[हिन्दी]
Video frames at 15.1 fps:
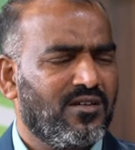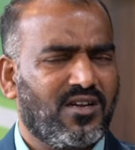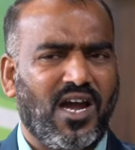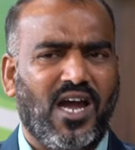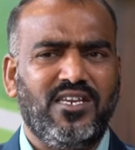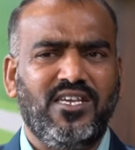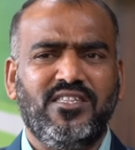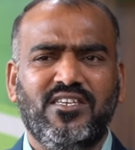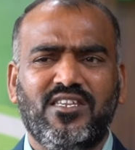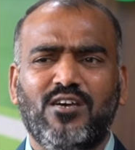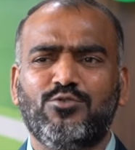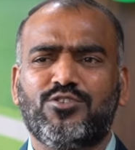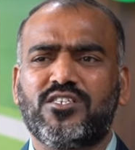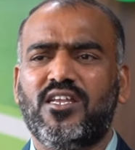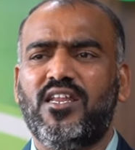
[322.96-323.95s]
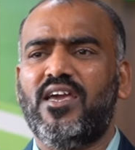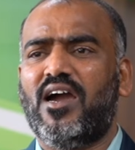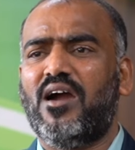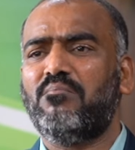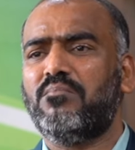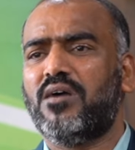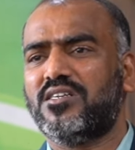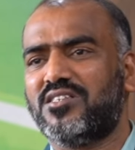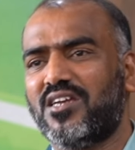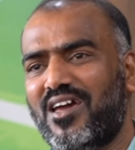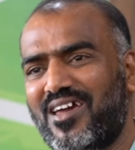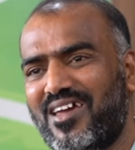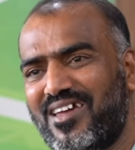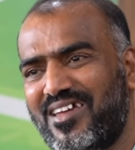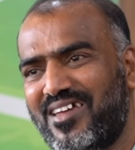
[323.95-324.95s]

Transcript: गाली देना उसके लिए आम भाषा है